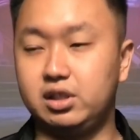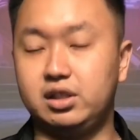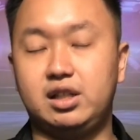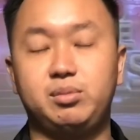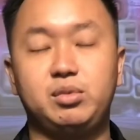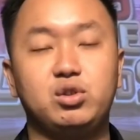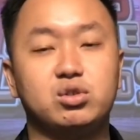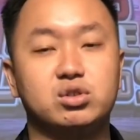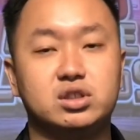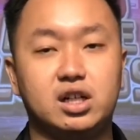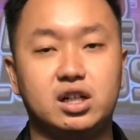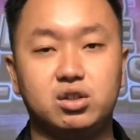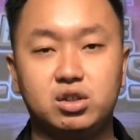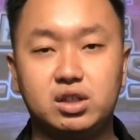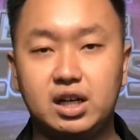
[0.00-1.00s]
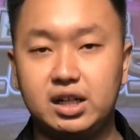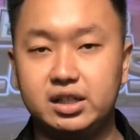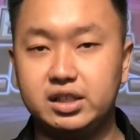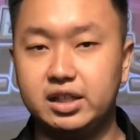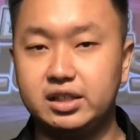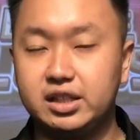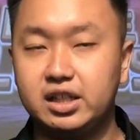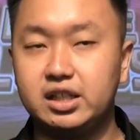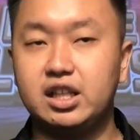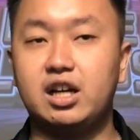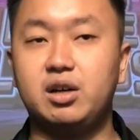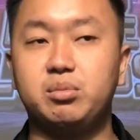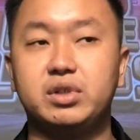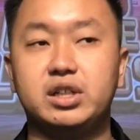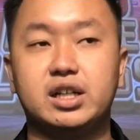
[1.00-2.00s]
tetapi untuk secara total hadiahnya kita
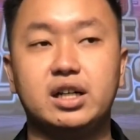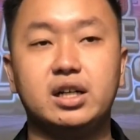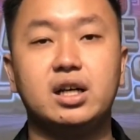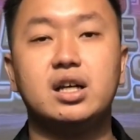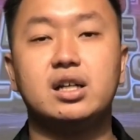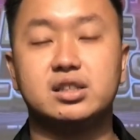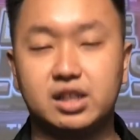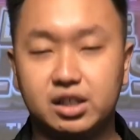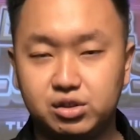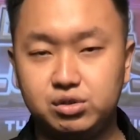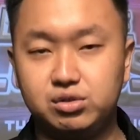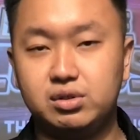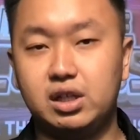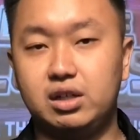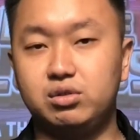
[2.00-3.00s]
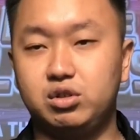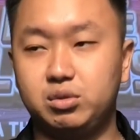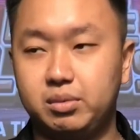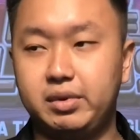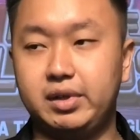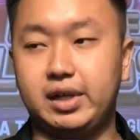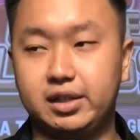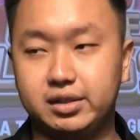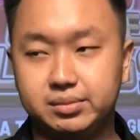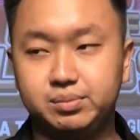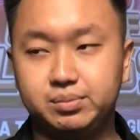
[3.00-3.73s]
akan berikan 100 juta untuk pemenang.